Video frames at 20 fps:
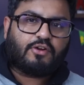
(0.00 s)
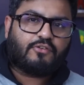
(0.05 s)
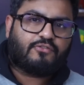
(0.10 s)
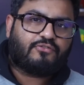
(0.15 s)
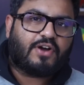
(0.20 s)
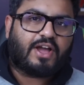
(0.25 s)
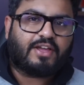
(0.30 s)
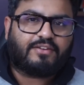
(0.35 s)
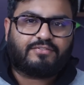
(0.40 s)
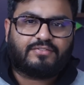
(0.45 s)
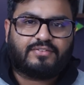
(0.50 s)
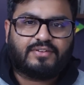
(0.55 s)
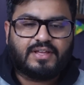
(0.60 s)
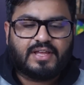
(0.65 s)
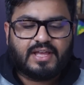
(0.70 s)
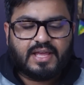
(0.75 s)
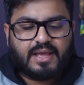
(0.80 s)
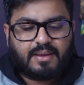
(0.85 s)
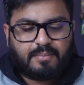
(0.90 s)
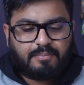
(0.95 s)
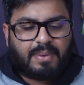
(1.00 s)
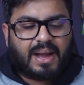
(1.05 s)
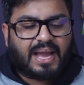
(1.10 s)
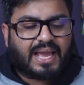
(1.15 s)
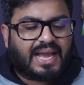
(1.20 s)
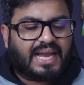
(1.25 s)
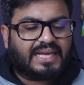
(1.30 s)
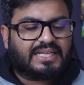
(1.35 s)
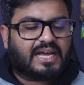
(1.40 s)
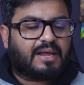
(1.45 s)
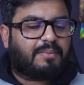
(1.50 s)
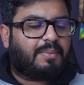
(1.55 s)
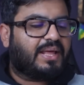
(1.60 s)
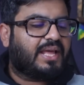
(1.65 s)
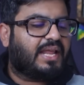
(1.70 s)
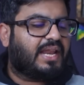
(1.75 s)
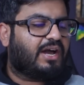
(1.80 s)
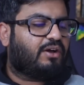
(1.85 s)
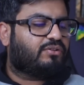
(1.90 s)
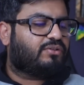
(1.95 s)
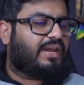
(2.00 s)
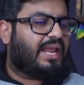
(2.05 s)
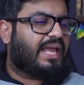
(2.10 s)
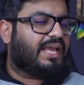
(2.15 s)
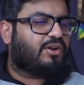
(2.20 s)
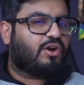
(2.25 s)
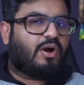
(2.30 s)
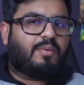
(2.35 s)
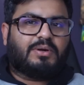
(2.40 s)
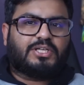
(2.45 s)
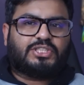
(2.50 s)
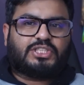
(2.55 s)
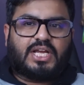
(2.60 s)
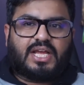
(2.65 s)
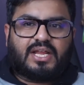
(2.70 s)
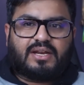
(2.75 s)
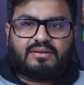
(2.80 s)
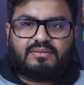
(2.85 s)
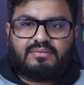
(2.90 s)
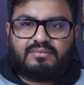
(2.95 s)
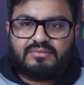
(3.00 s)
आउट ऑफ फाइव बाकी गाइस अगर बढ़िया लगा हो तो लाइक कमेंट शेयर